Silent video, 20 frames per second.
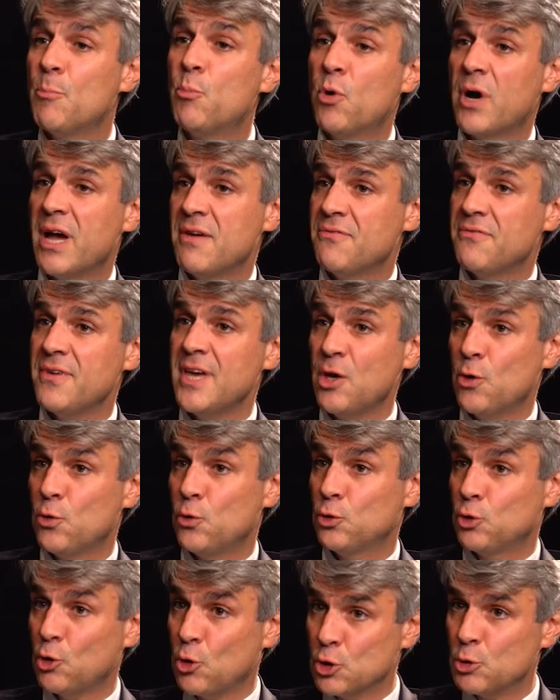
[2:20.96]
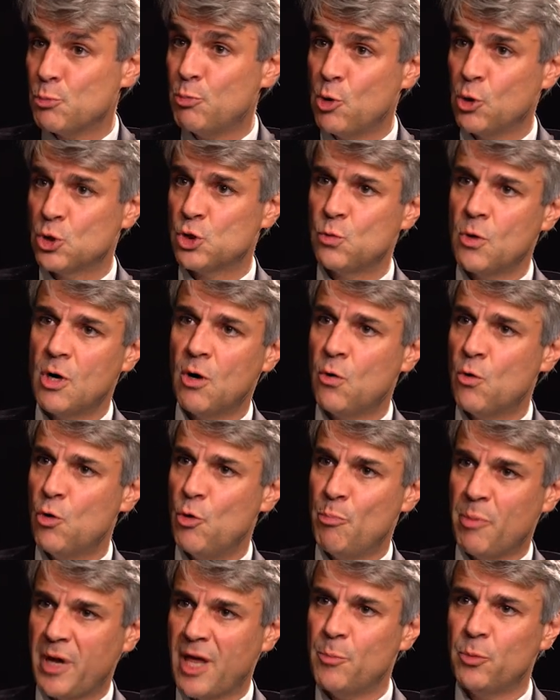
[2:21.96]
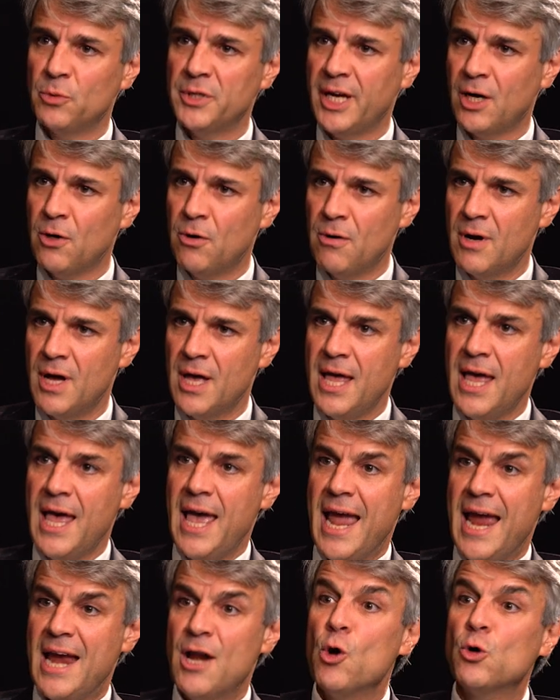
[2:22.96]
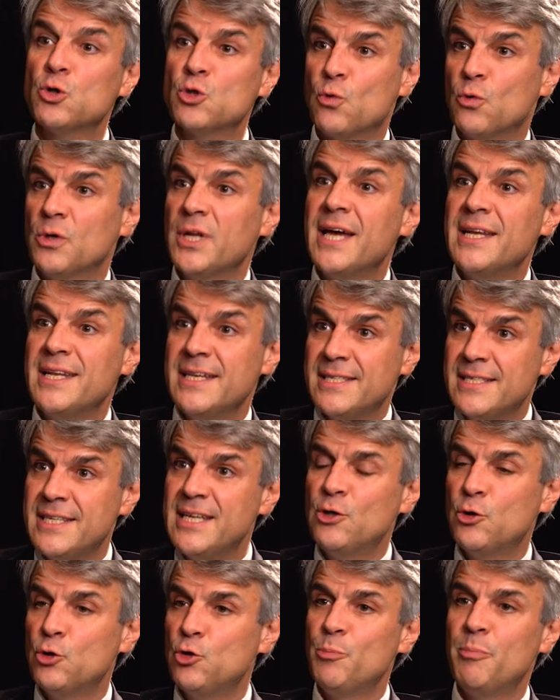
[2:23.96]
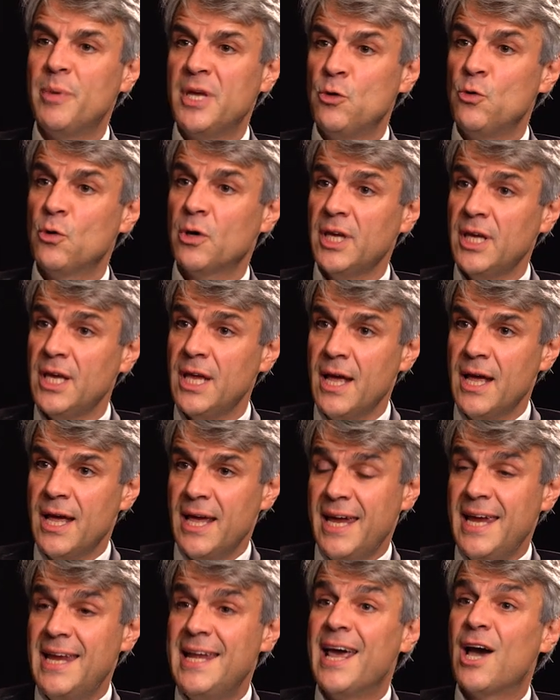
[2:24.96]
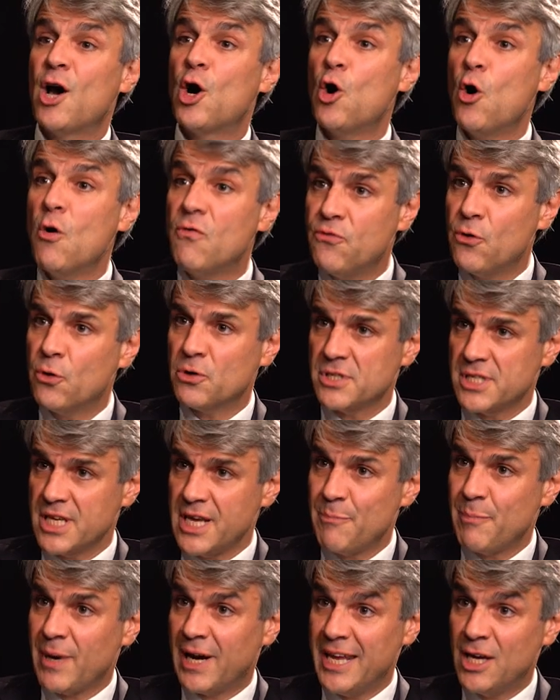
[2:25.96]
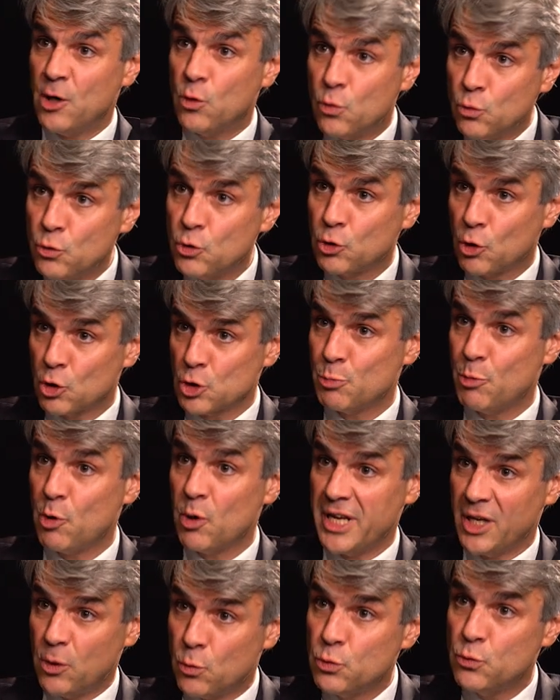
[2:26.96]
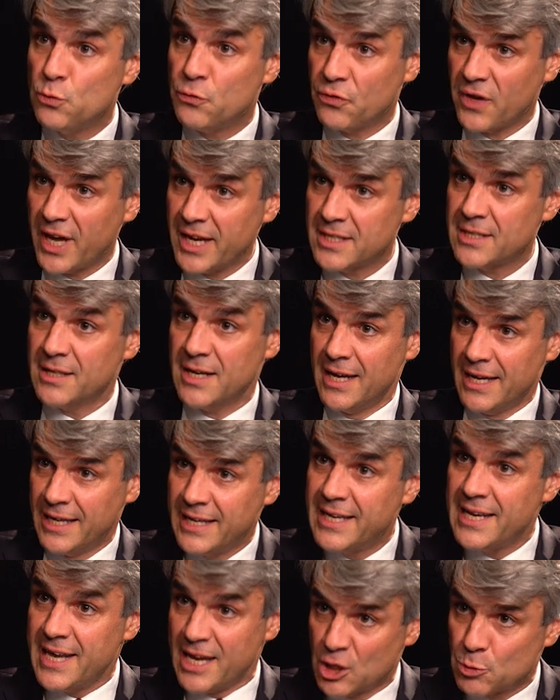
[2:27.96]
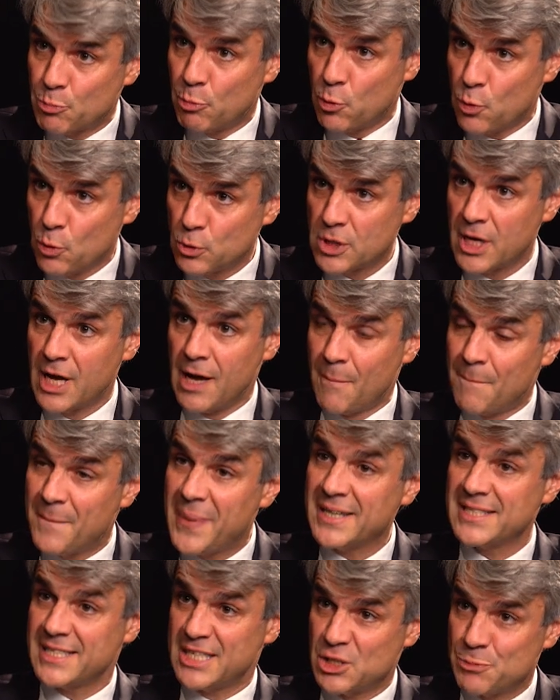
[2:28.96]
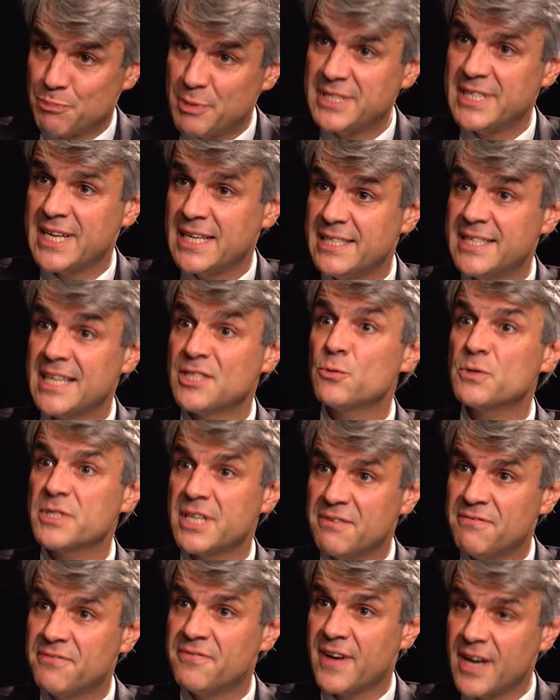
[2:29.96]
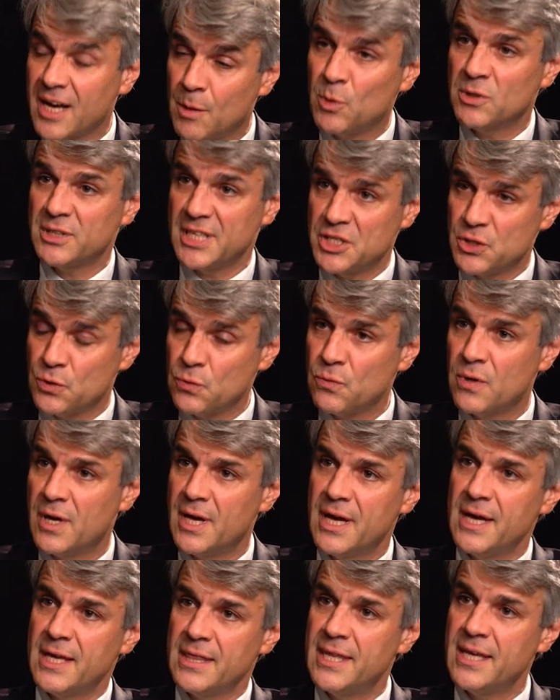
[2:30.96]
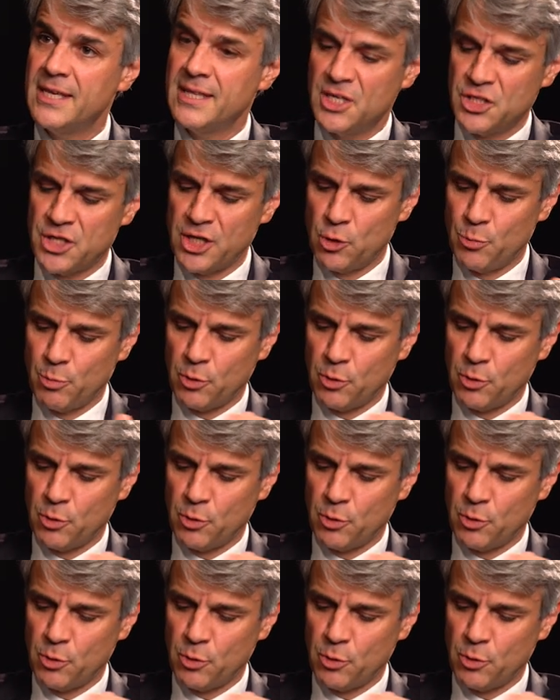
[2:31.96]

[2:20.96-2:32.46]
a pour effet que le transport joue un rôle prépondérant. Et lorsqu'on a des cycles de pénurie, il est renforcé par les coûts du transport, les coûts du fret qui explosent par cette spécialisation, cette fragmentation des, des chaînes de